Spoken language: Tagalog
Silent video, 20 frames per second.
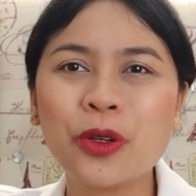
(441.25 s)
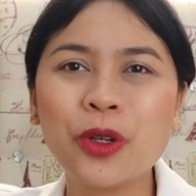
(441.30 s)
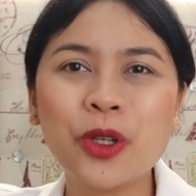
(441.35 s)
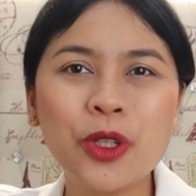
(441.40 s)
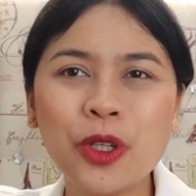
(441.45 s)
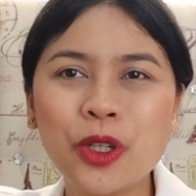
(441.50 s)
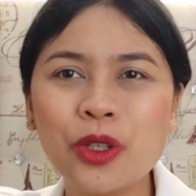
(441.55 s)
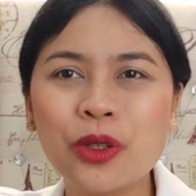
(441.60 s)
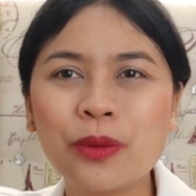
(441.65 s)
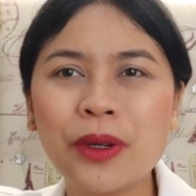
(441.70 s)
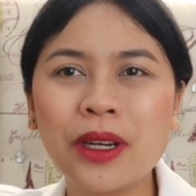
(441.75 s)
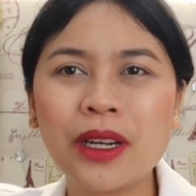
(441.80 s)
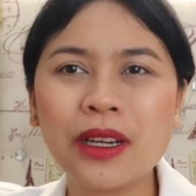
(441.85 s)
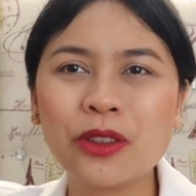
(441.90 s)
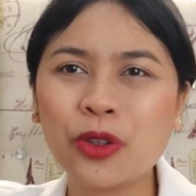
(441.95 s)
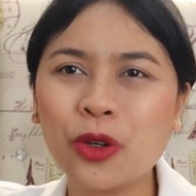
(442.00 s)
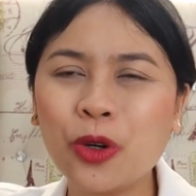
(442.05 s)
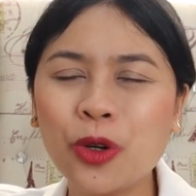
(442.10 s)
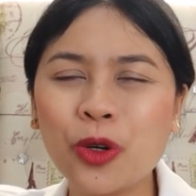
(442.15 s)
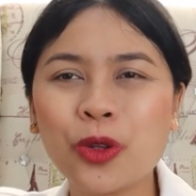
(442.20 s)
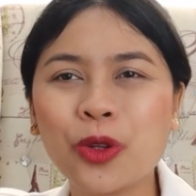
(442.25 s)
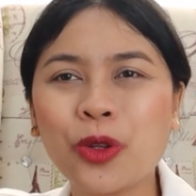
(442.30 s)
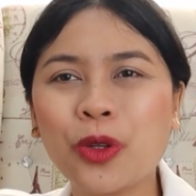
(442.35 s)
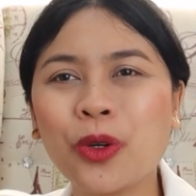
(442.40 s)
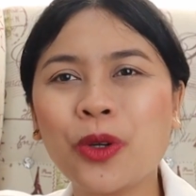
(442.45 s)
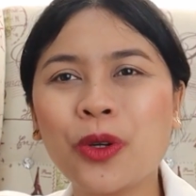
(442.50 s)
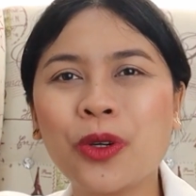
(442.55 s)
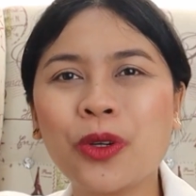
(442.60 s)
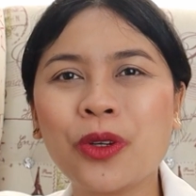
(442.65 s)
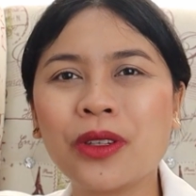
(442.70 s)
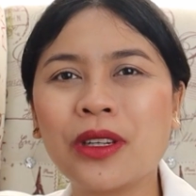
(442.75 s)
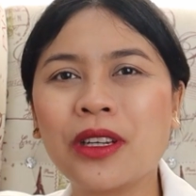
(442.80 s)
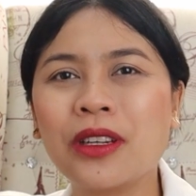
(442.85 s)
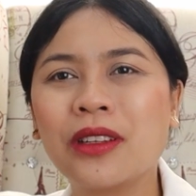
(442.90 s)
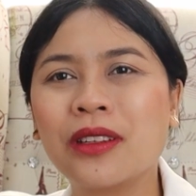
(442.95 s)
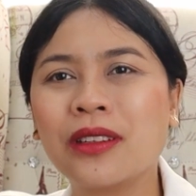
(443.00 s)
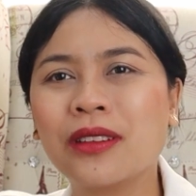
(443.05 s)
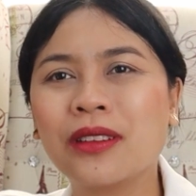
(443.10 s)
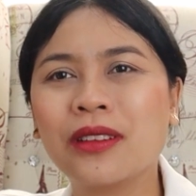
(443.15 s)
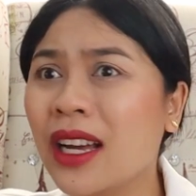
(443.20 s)
kung ano-ano pa, Tok Tok,
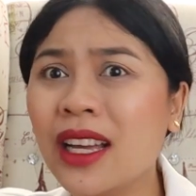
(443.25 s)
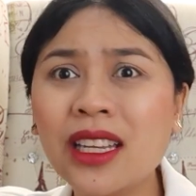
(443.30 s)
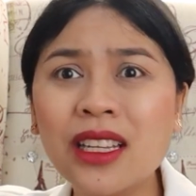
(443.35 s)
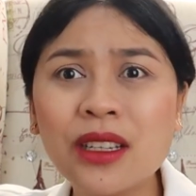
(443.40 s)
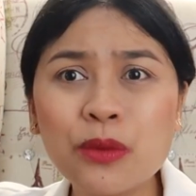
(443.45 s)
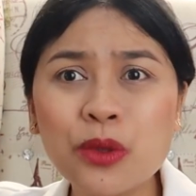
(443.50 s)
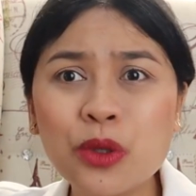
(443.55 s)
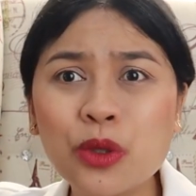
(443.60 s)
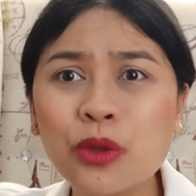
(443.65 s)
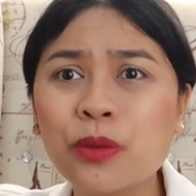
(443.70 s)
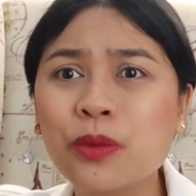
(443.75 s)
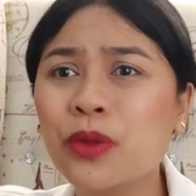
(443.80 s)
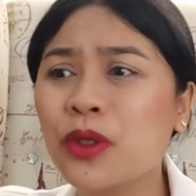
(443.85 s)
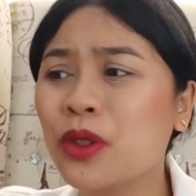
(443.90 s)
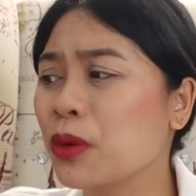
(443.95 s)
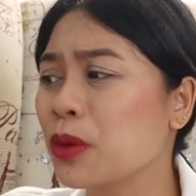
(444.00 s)
and Lala Move.